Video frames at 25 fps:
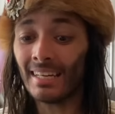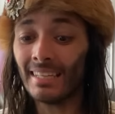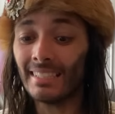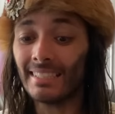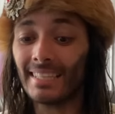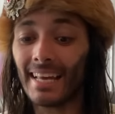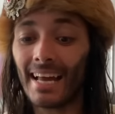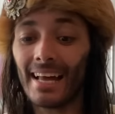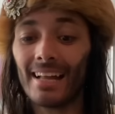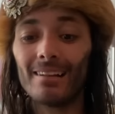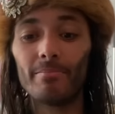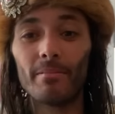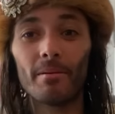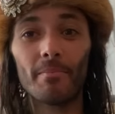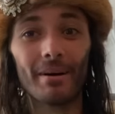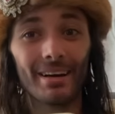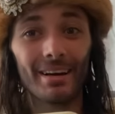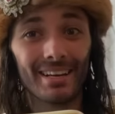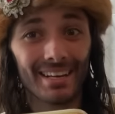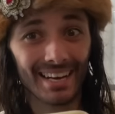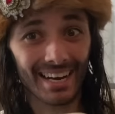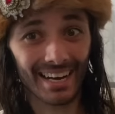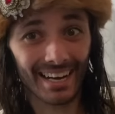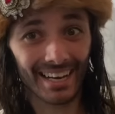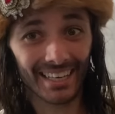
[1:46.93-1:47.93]
gelbe
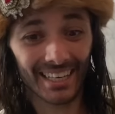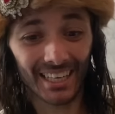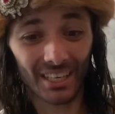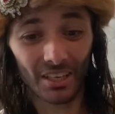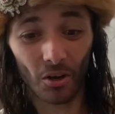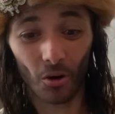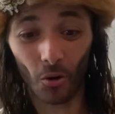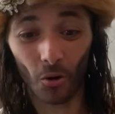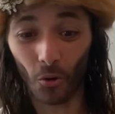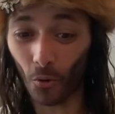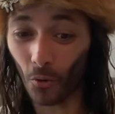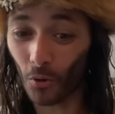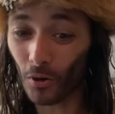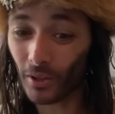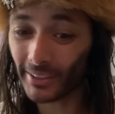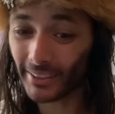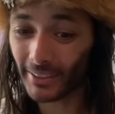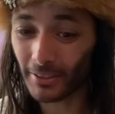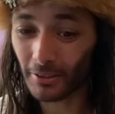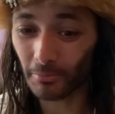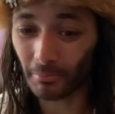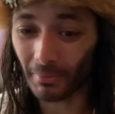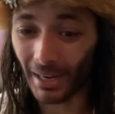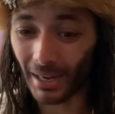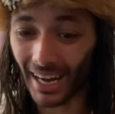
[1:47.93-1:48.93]
Bananen, rote
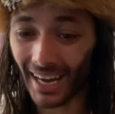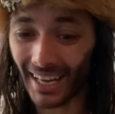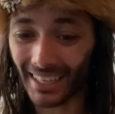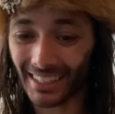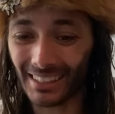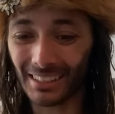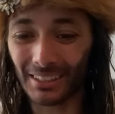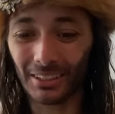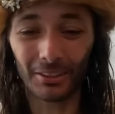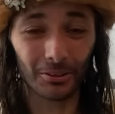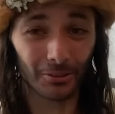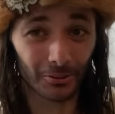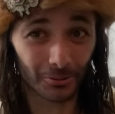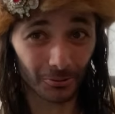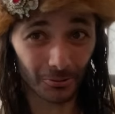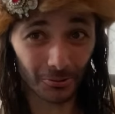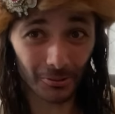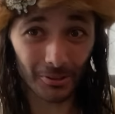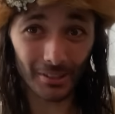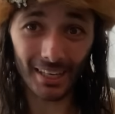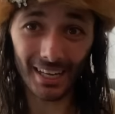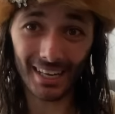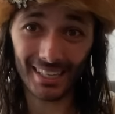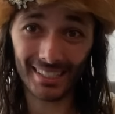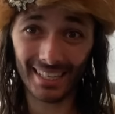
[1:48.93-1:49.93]
Tomaten,
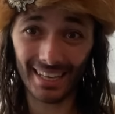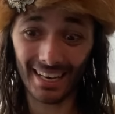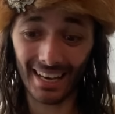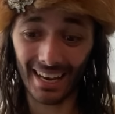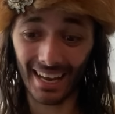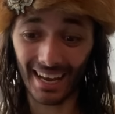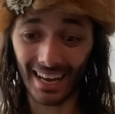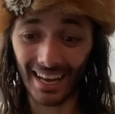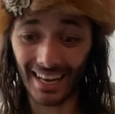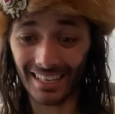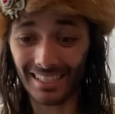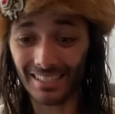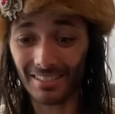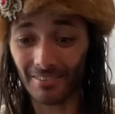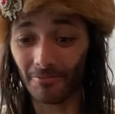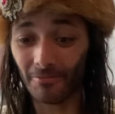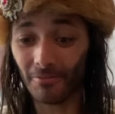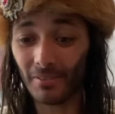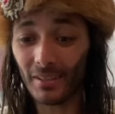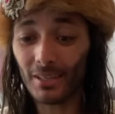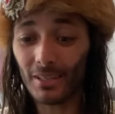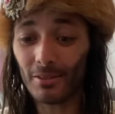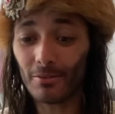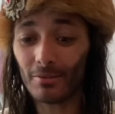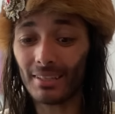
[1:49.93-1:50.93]
grüner Salat,
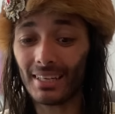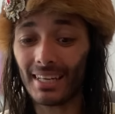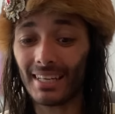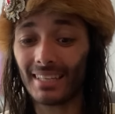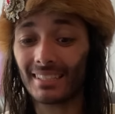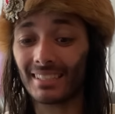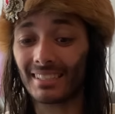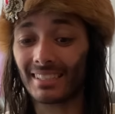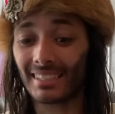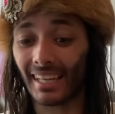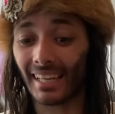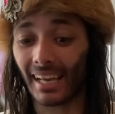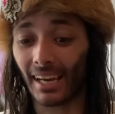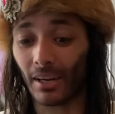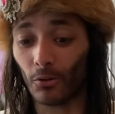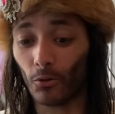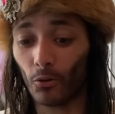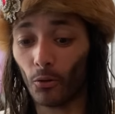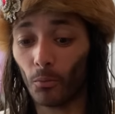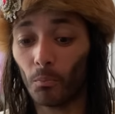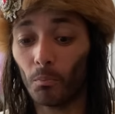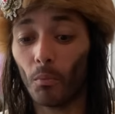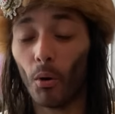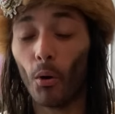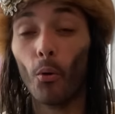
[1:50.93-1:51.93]
violette
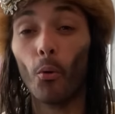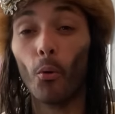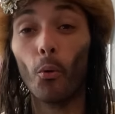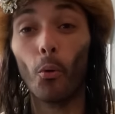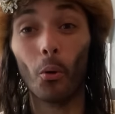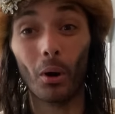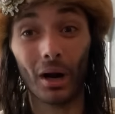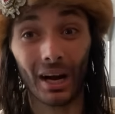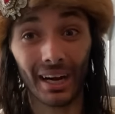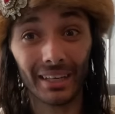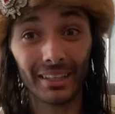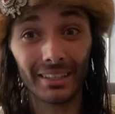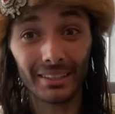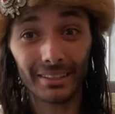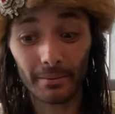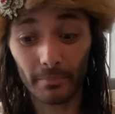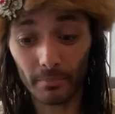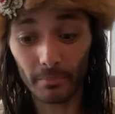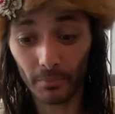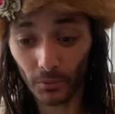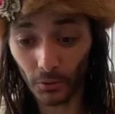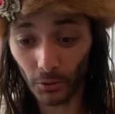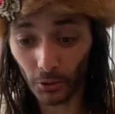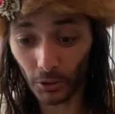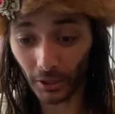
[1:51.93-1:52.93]
Trauben, orange
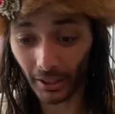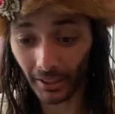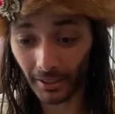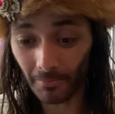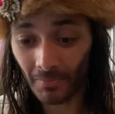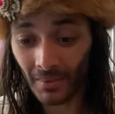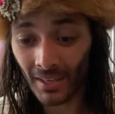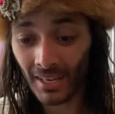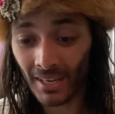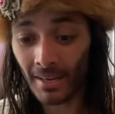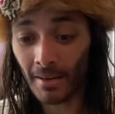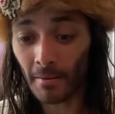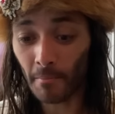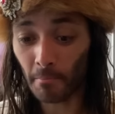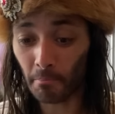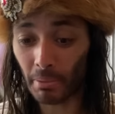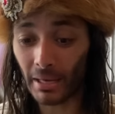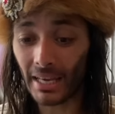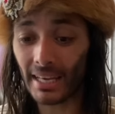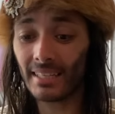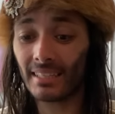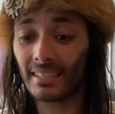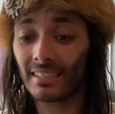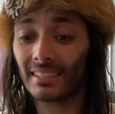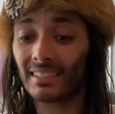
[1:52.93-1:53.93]
Möhren,
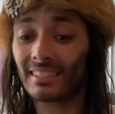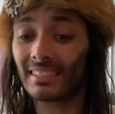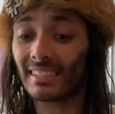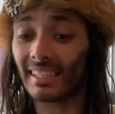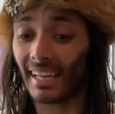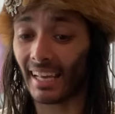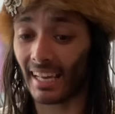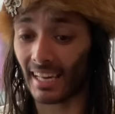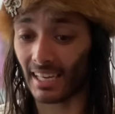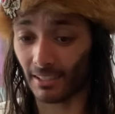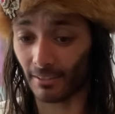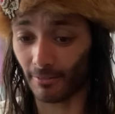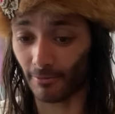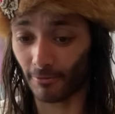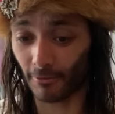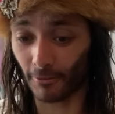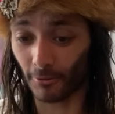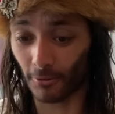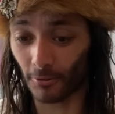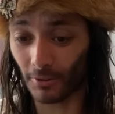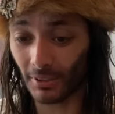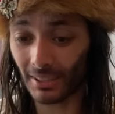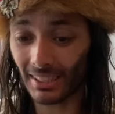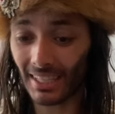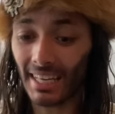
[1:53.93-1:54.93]
pinke
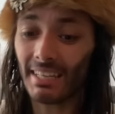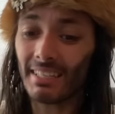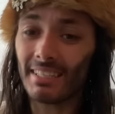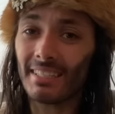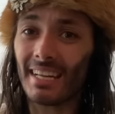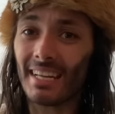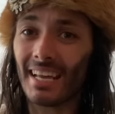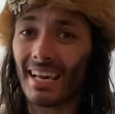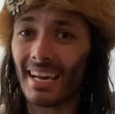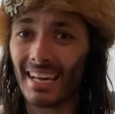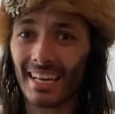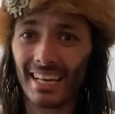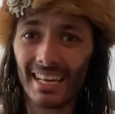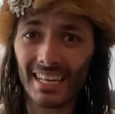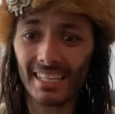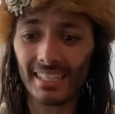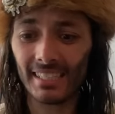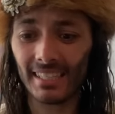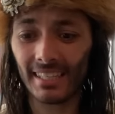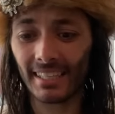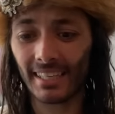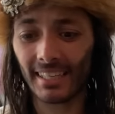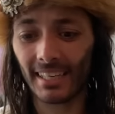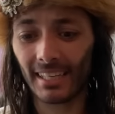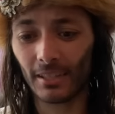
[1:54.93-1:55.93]
Drachenfrucht. In der
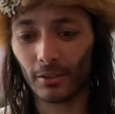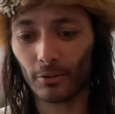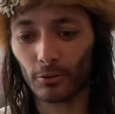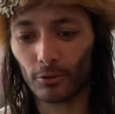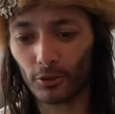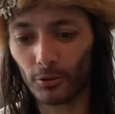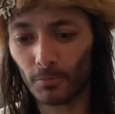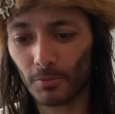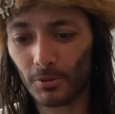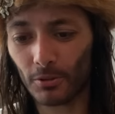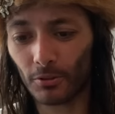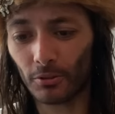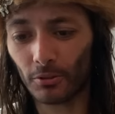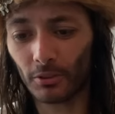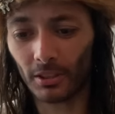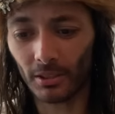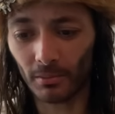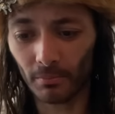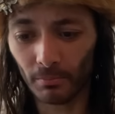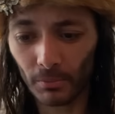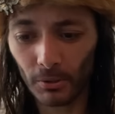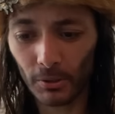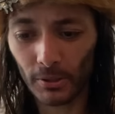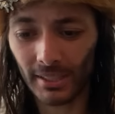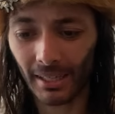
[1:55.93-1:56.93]
Edeka Obst- und
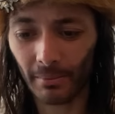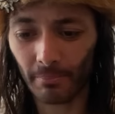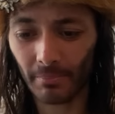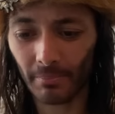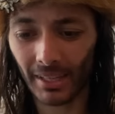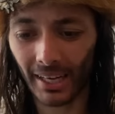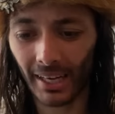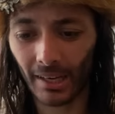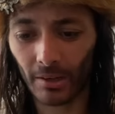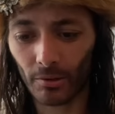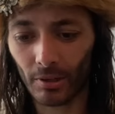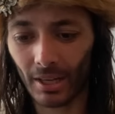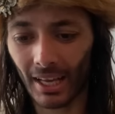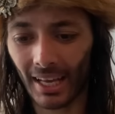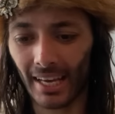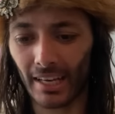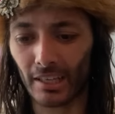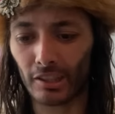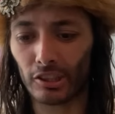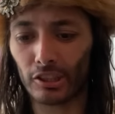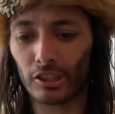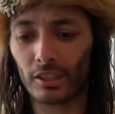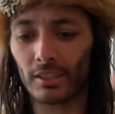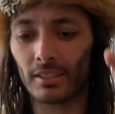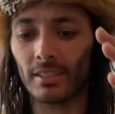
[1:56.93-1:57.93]
Gemüseabteilung
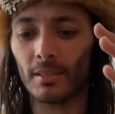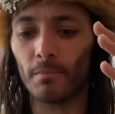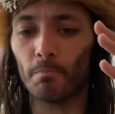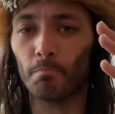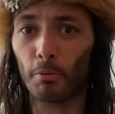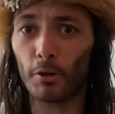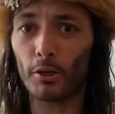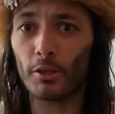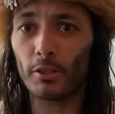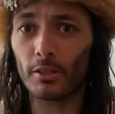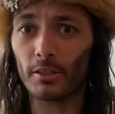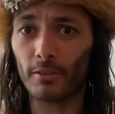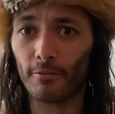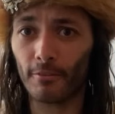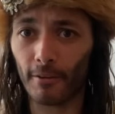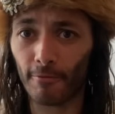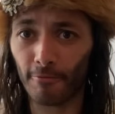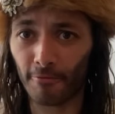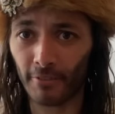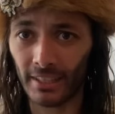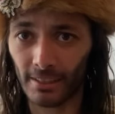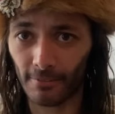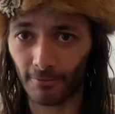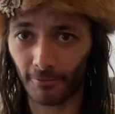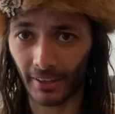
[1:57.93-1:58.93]
herrscht die bunte
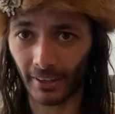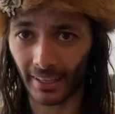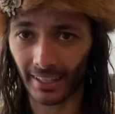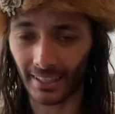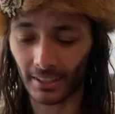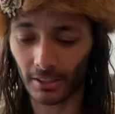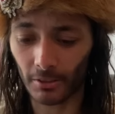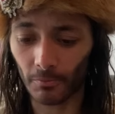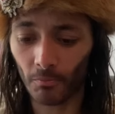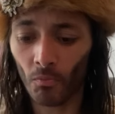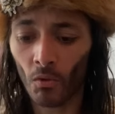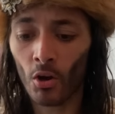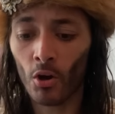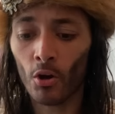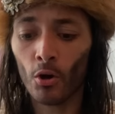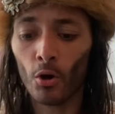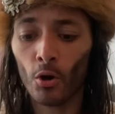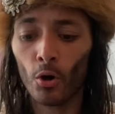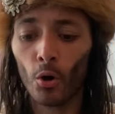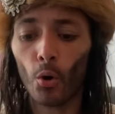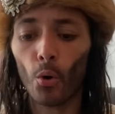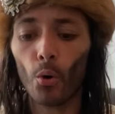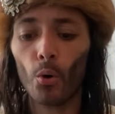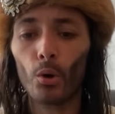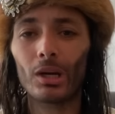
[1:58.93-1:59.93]
Vielfalt.
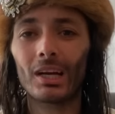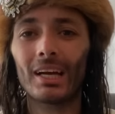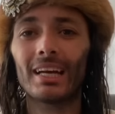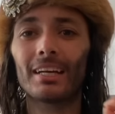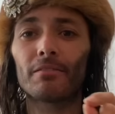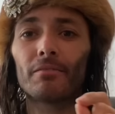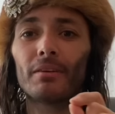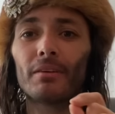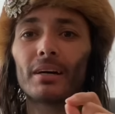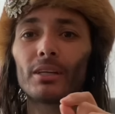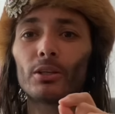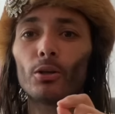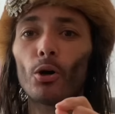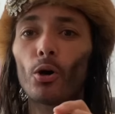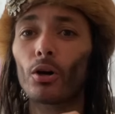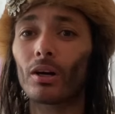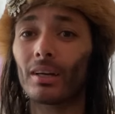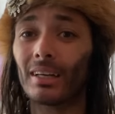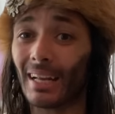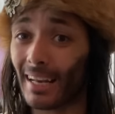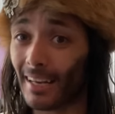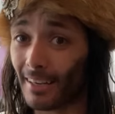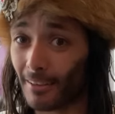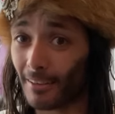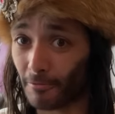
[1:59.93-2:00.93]
Oder etwa doch
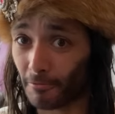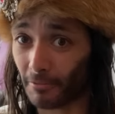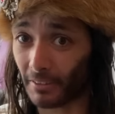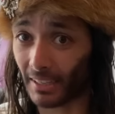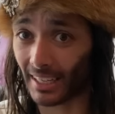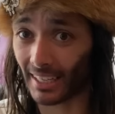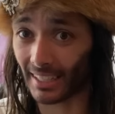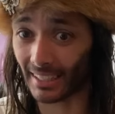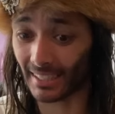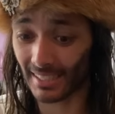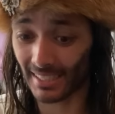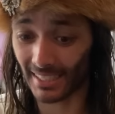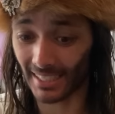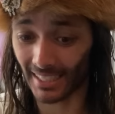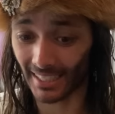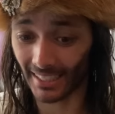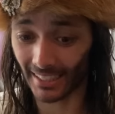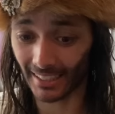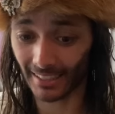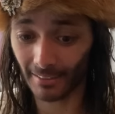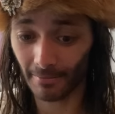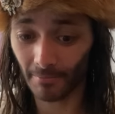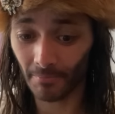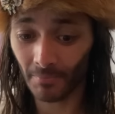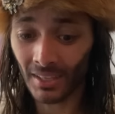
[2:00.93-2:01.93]
nicht?
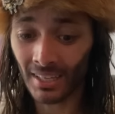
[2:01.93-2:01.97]
Fragezeichen.